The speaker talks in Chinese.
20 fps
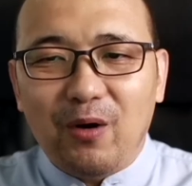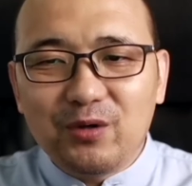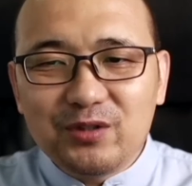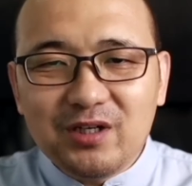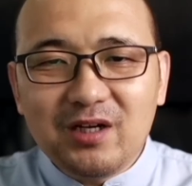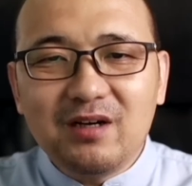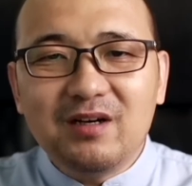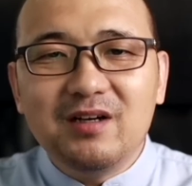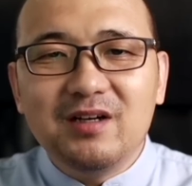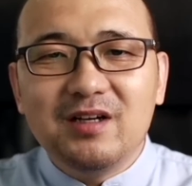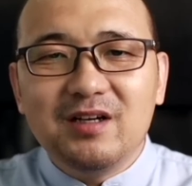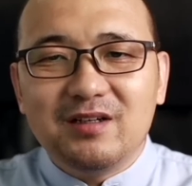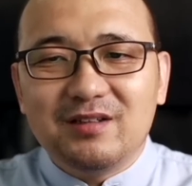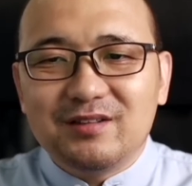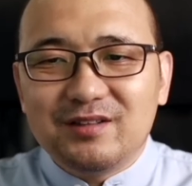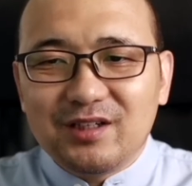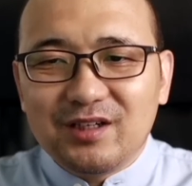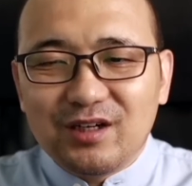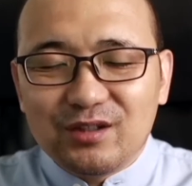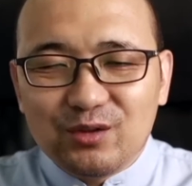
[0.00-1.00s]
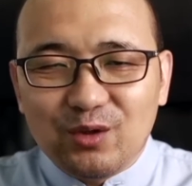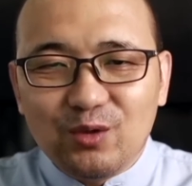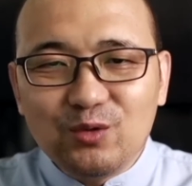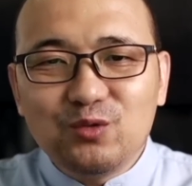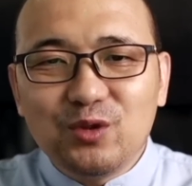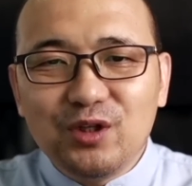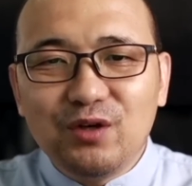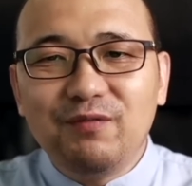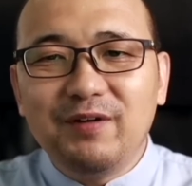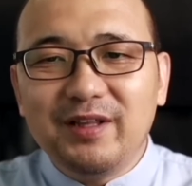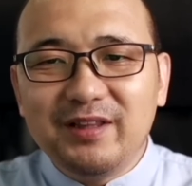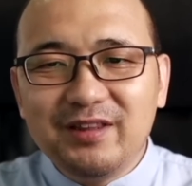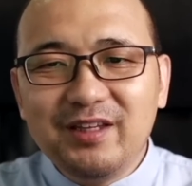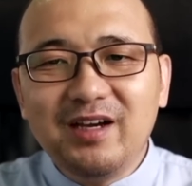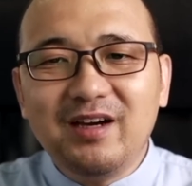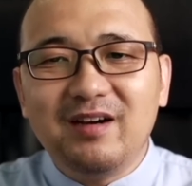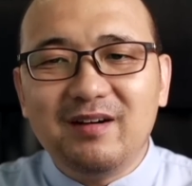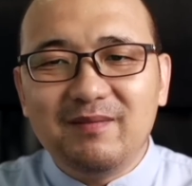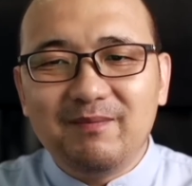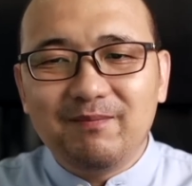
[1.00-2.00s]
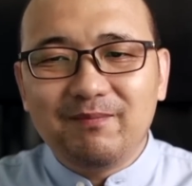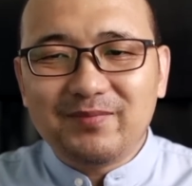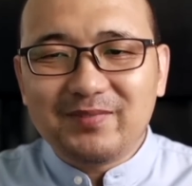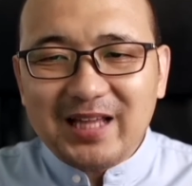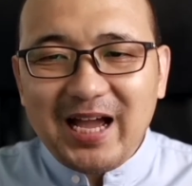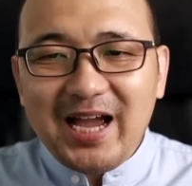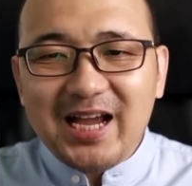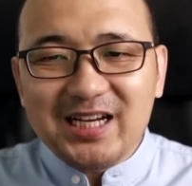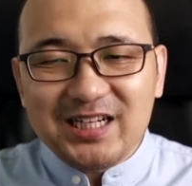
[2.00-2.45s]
证这个农村的稳定。但